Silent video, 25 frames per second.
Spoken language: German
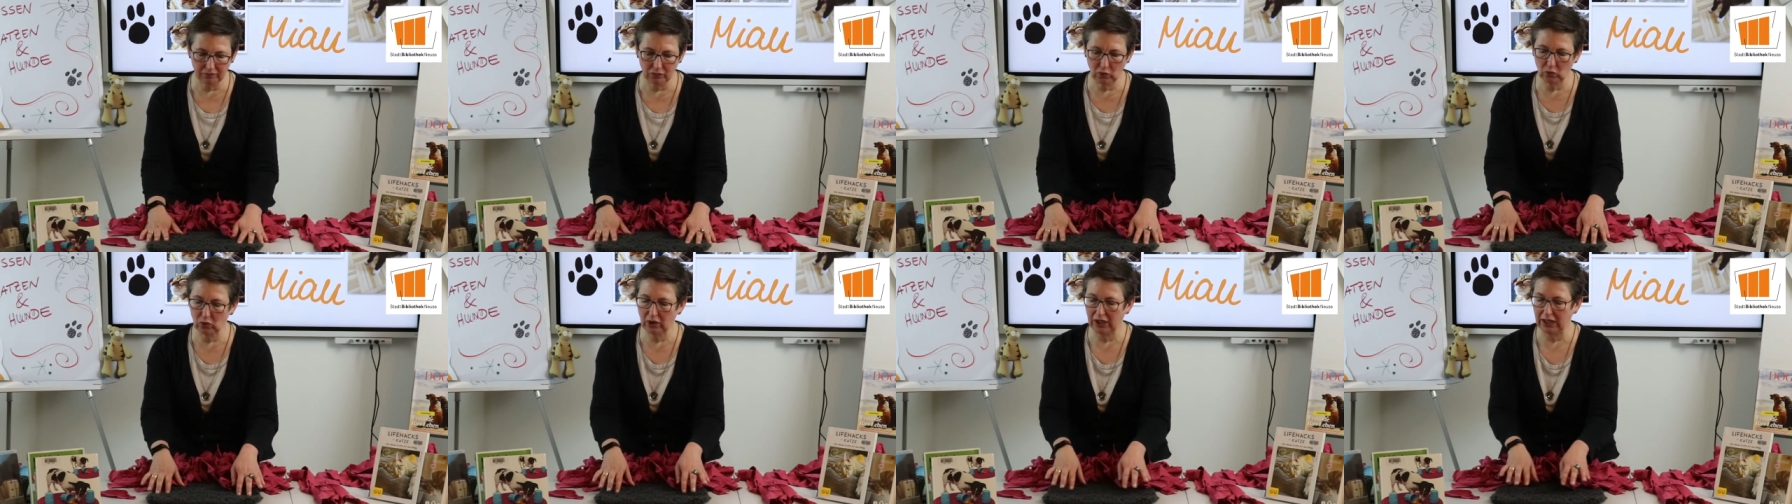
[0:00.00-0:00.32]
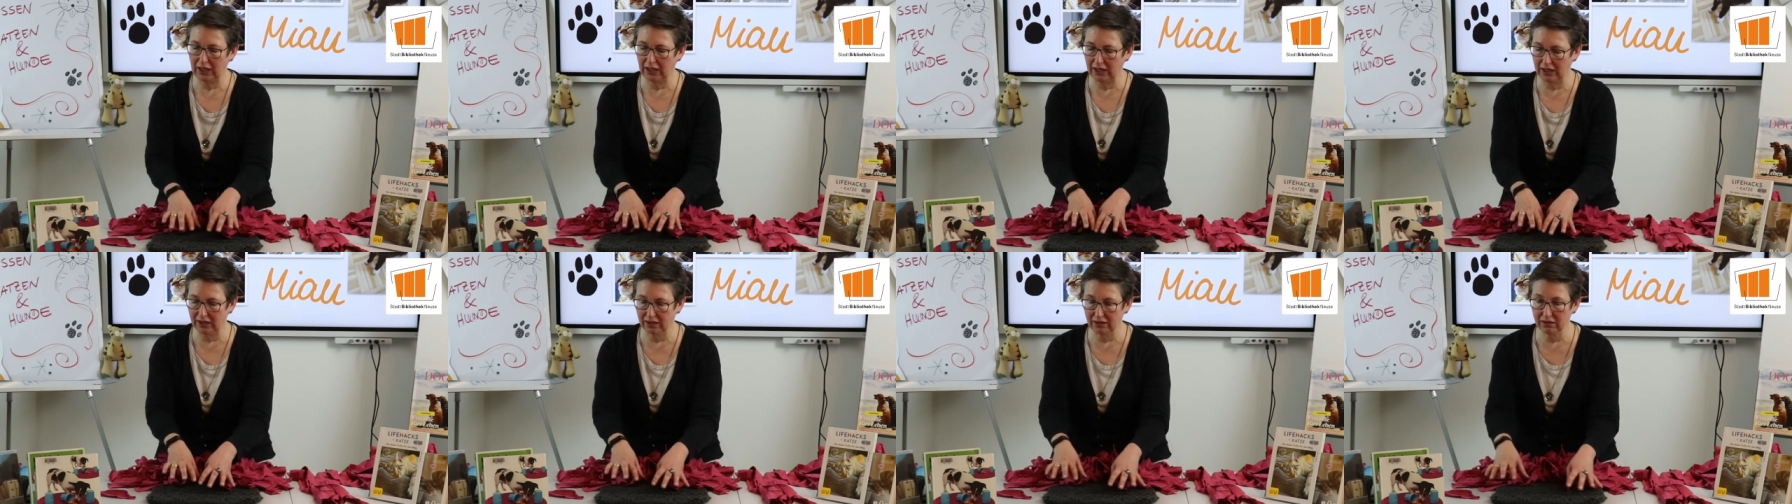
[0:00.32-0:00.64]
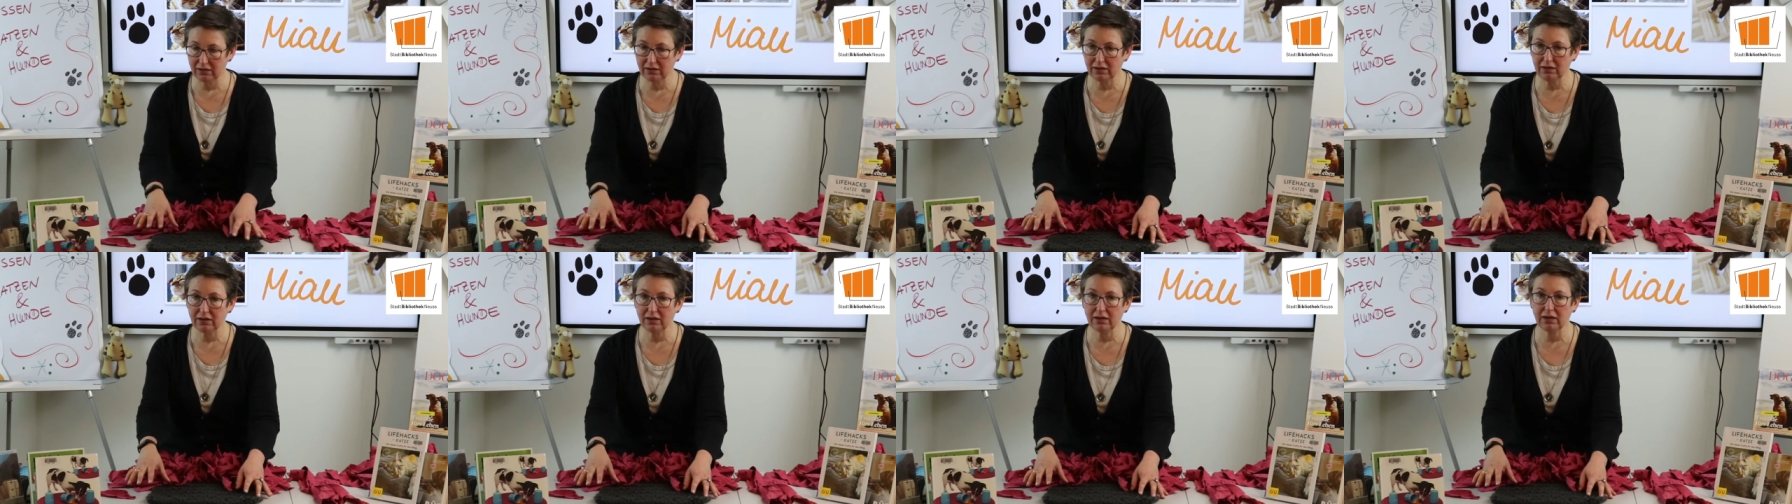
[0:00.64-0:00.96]
oder
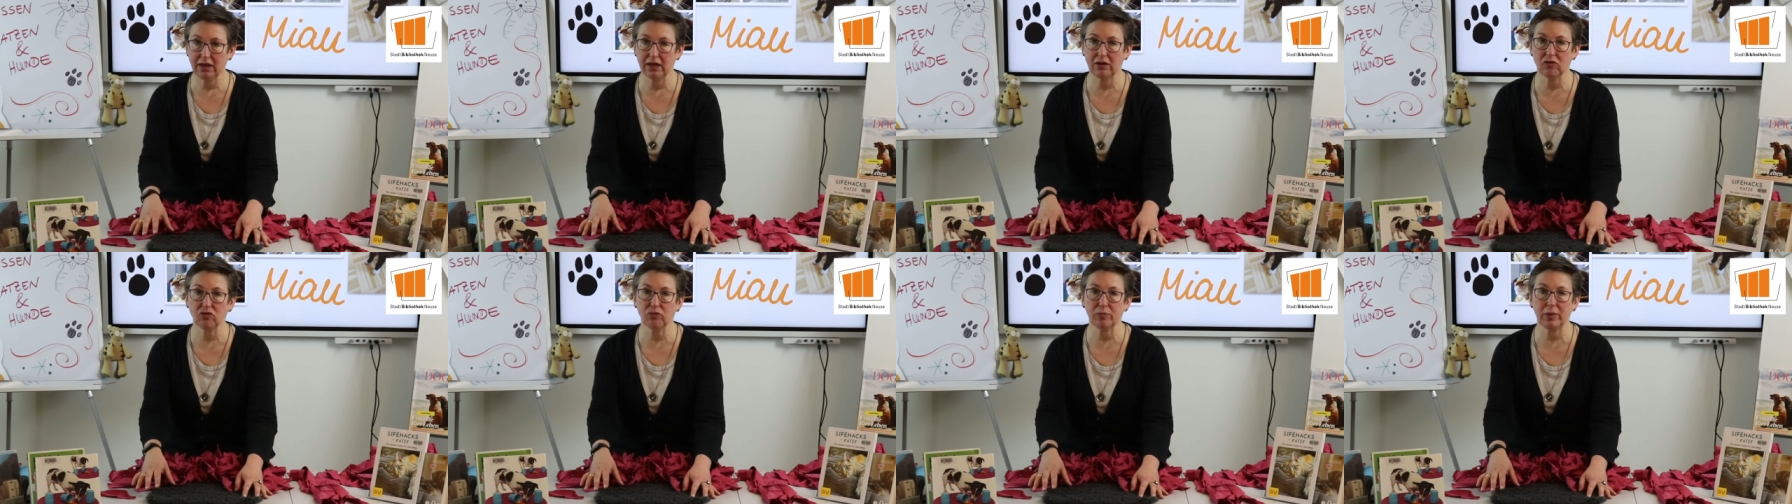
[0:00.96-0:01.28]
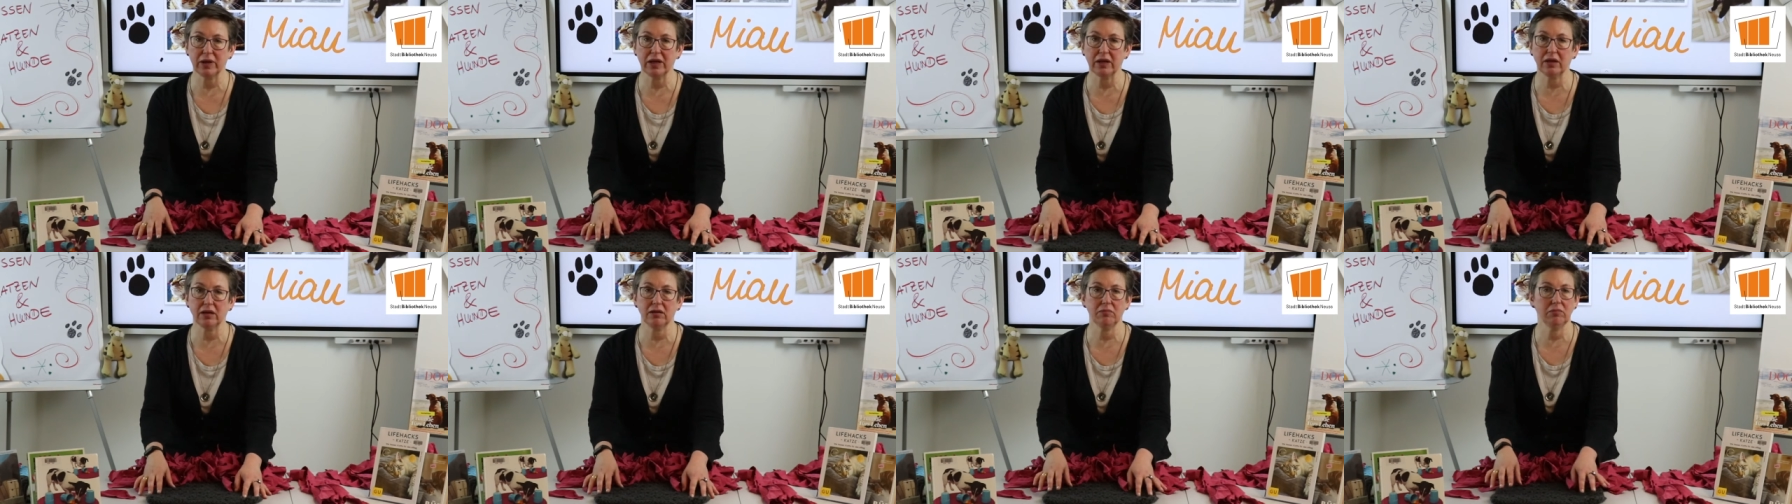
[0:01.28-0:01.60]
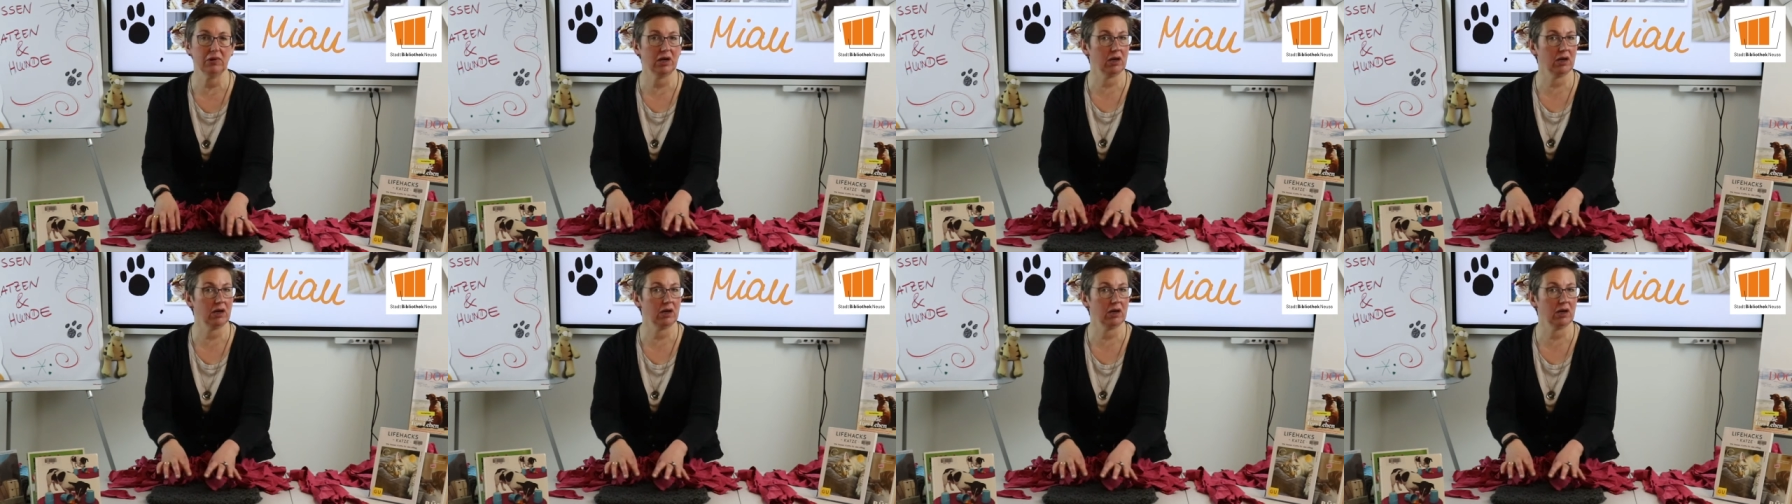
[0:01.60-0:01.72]
häkelt die entsprechend.